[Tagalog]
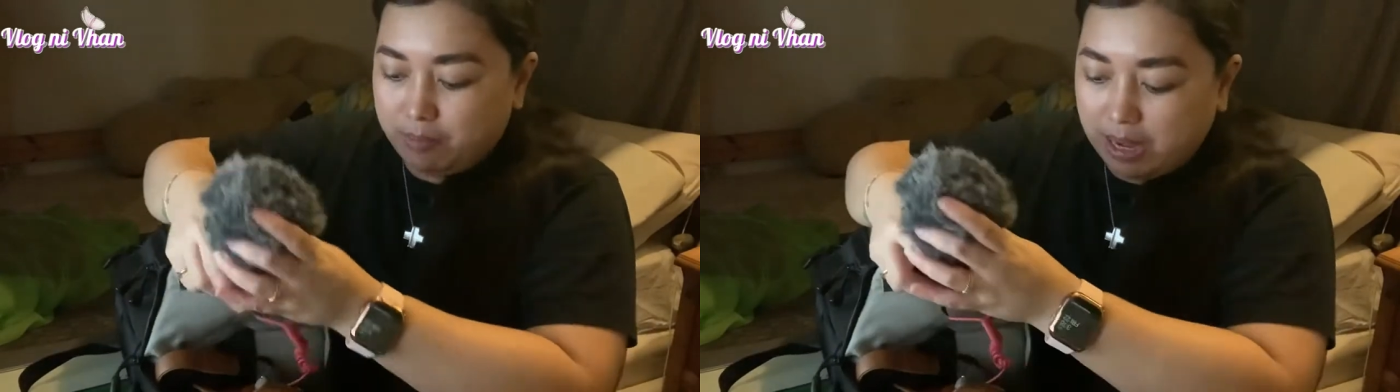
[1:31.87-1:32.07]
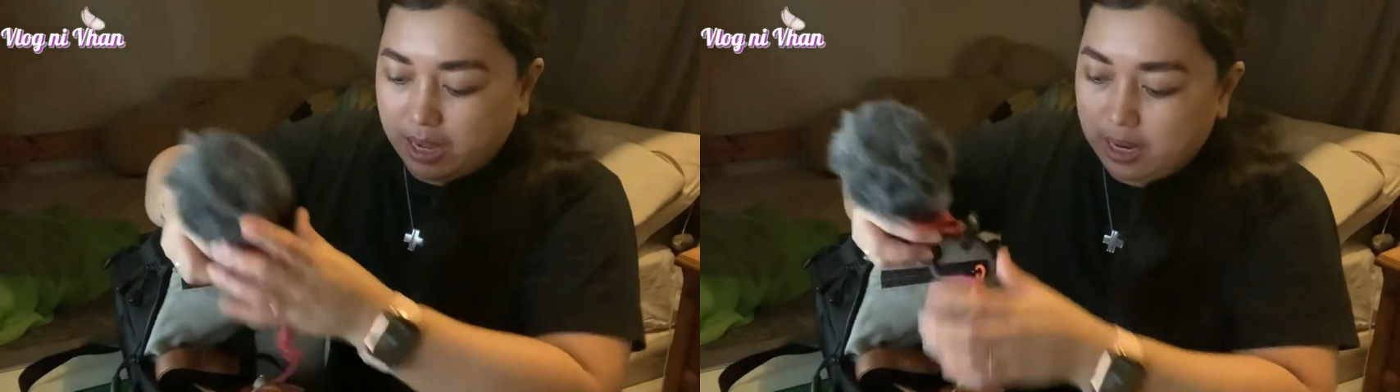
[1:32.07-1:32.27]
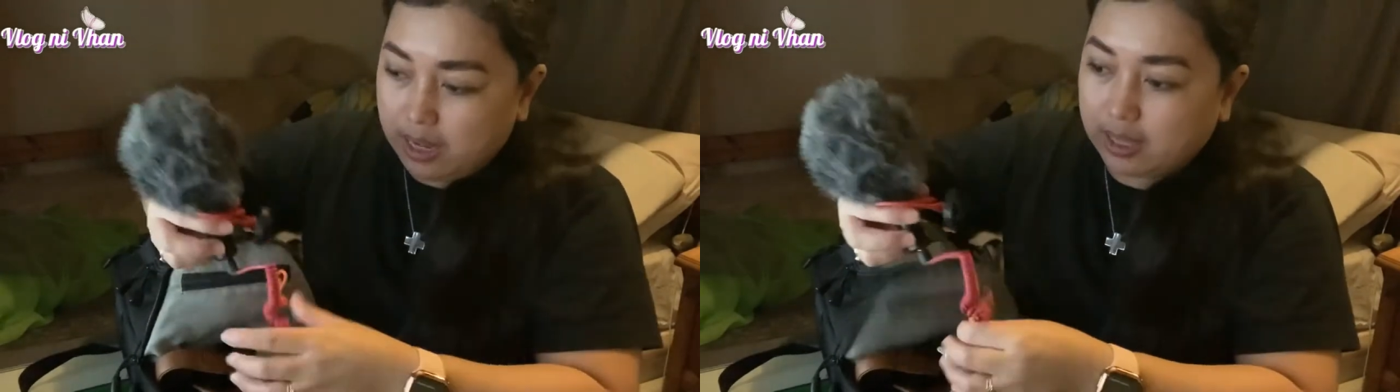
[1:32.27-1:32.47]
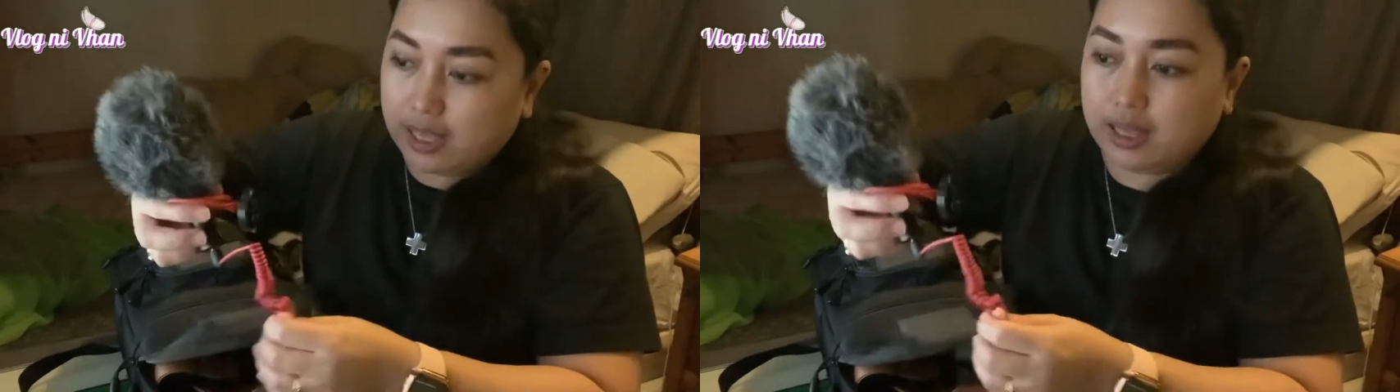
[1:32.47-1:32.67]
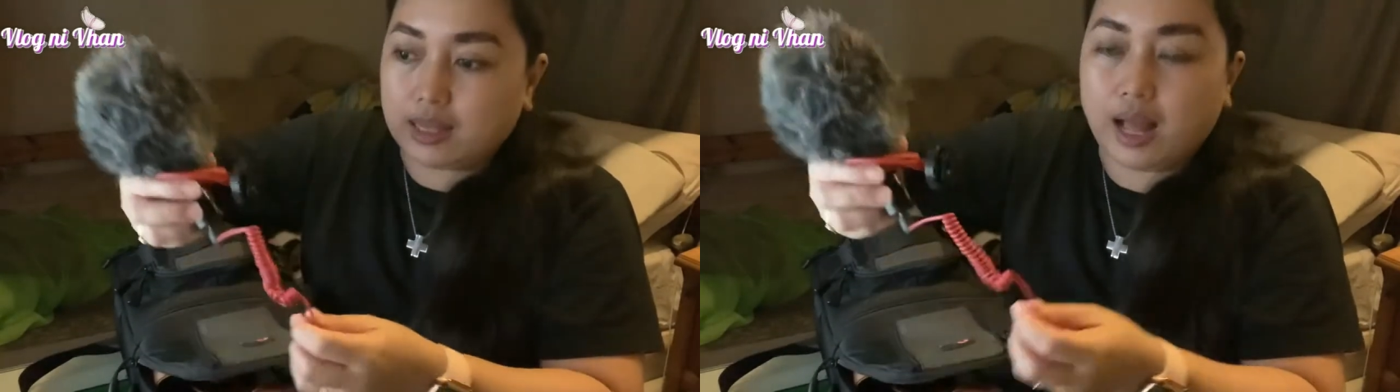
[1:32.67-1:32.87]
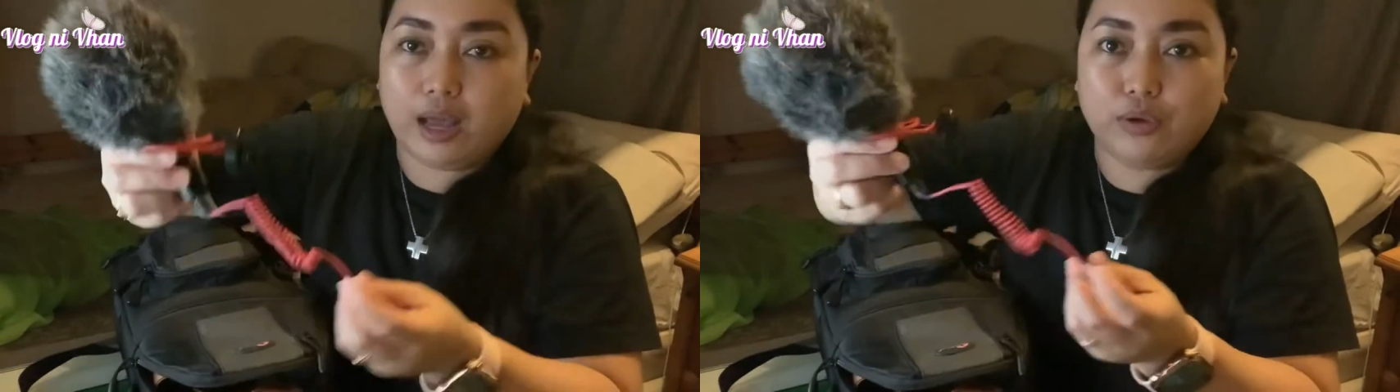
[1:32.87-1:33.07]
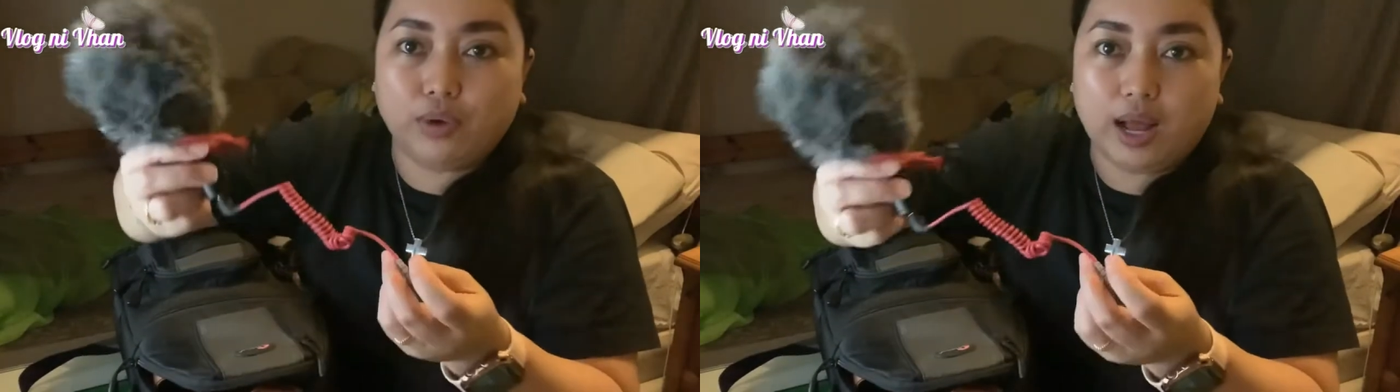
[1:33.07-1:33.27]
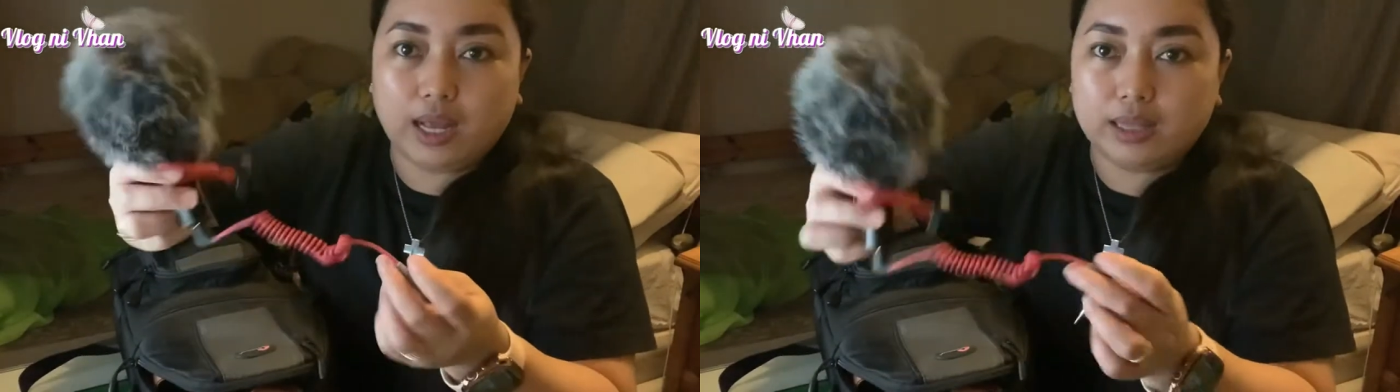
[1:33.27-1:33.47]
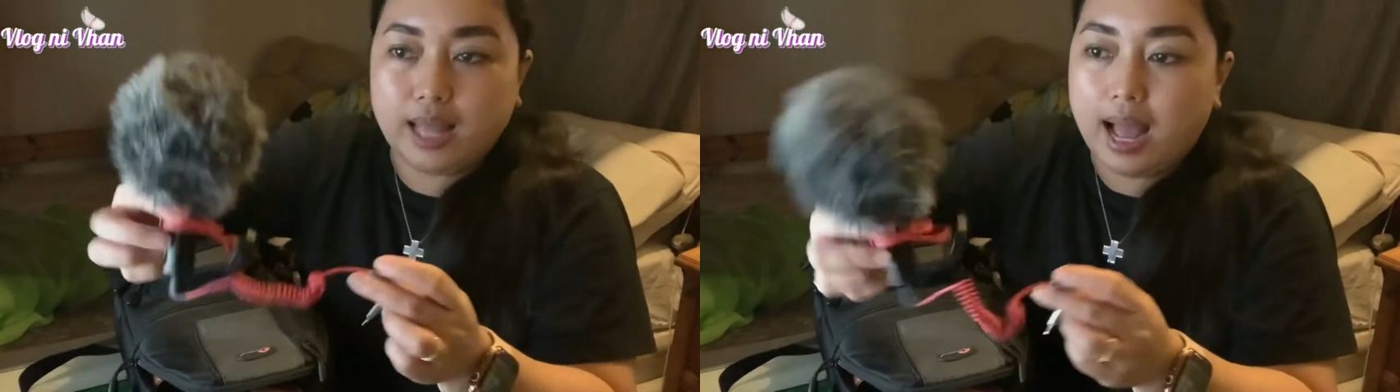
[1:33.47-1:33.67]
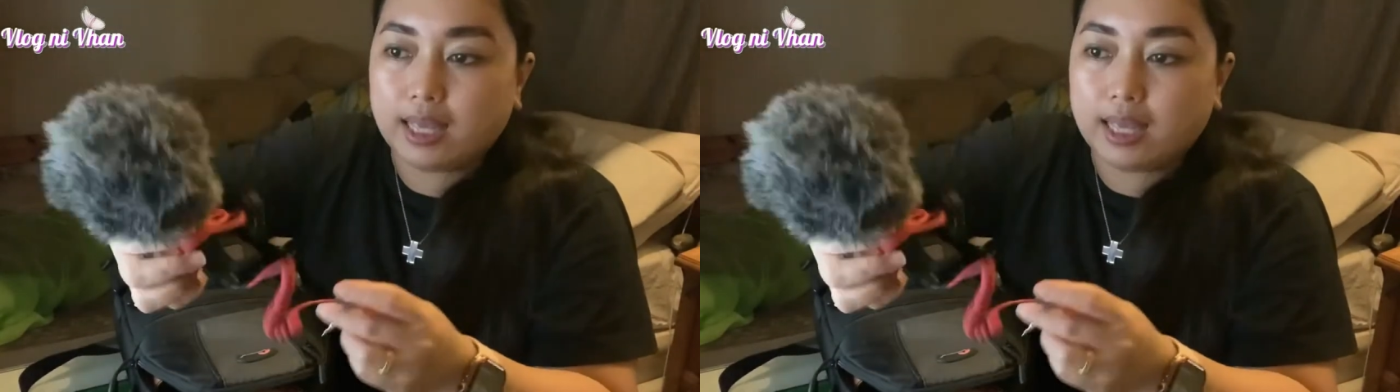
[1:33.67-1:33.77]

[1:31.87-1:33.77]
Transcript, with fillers: makikita kayo kaagad na